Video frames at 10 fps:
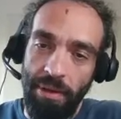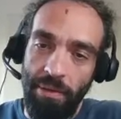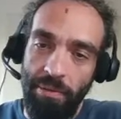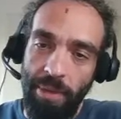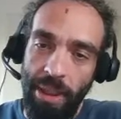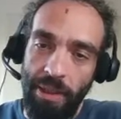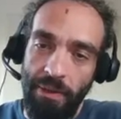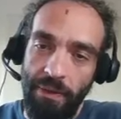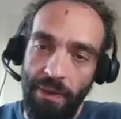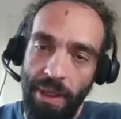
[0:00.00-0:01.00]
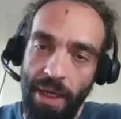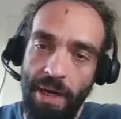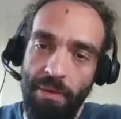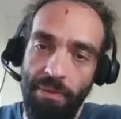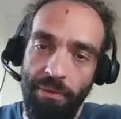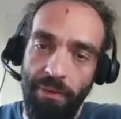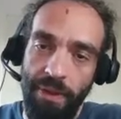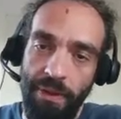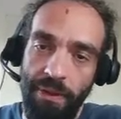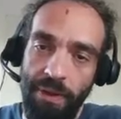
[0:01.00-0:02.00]
mais A1
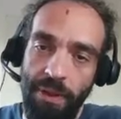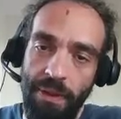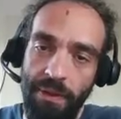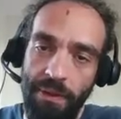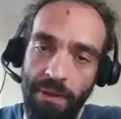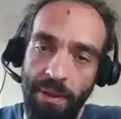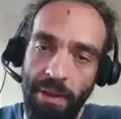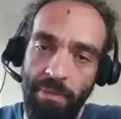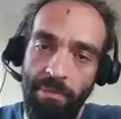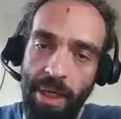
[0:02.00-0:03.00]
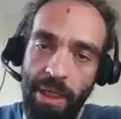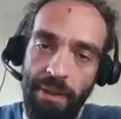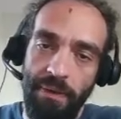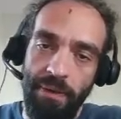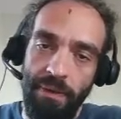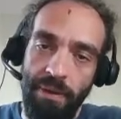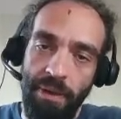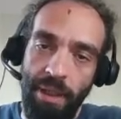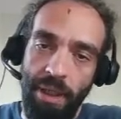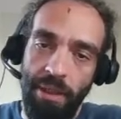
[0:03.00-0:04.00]
vezes x mais
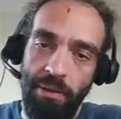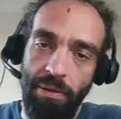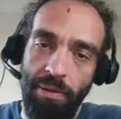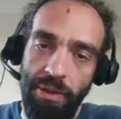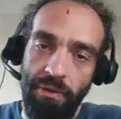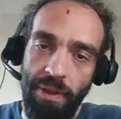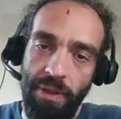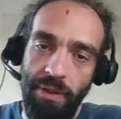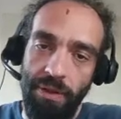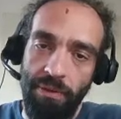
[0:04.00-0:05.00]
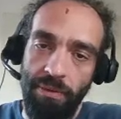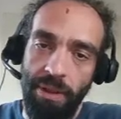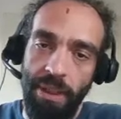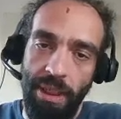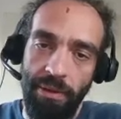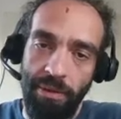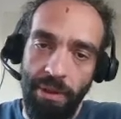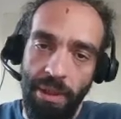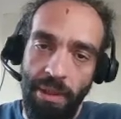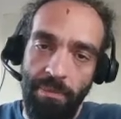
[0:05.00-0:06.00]
A2 vezes x quadrado
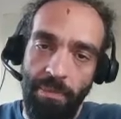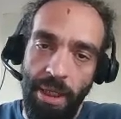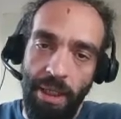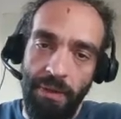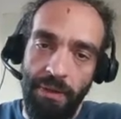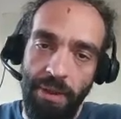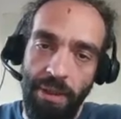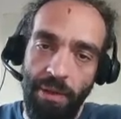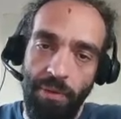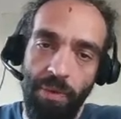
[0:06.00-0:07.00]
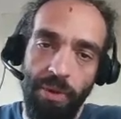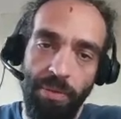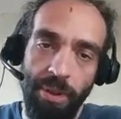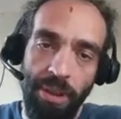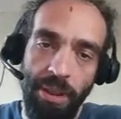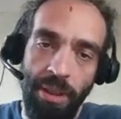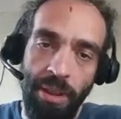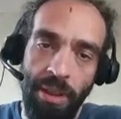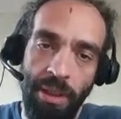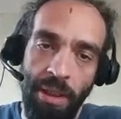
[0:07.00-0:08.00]
mais, até o último aqui,
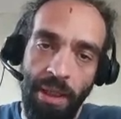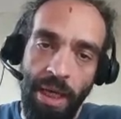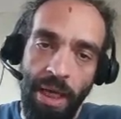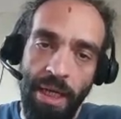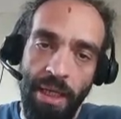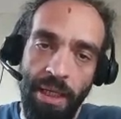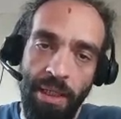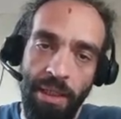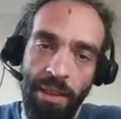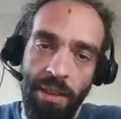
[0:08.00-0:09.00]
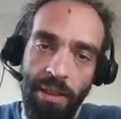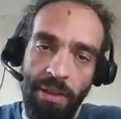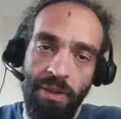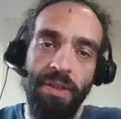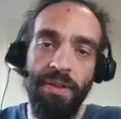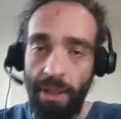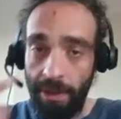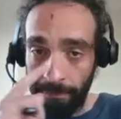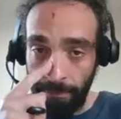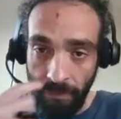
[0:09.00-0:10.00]
AN xn,
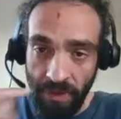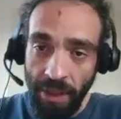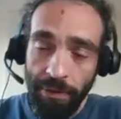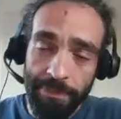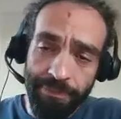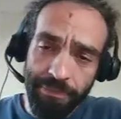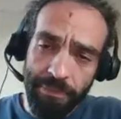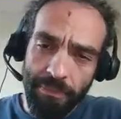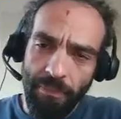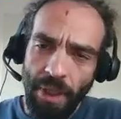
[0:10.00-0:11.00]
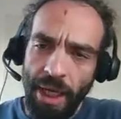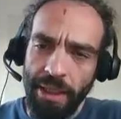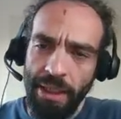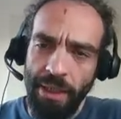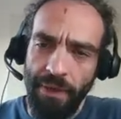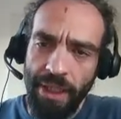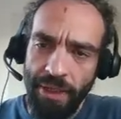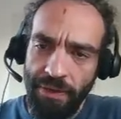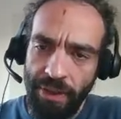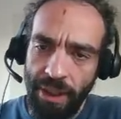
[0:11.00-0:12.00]
certo? Aqui, na verdade,
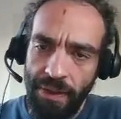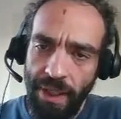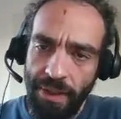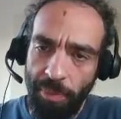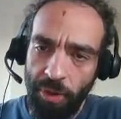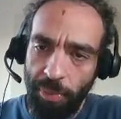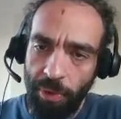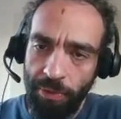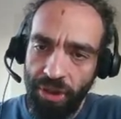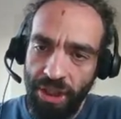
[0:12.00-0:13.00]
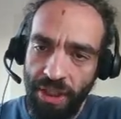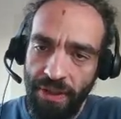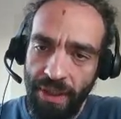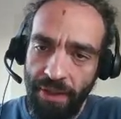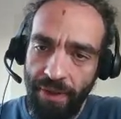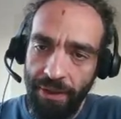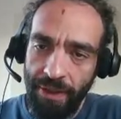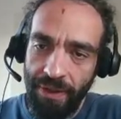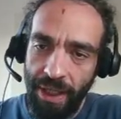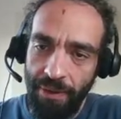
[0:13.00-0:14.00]
se você quiser, você pode pôr um x elevado a zero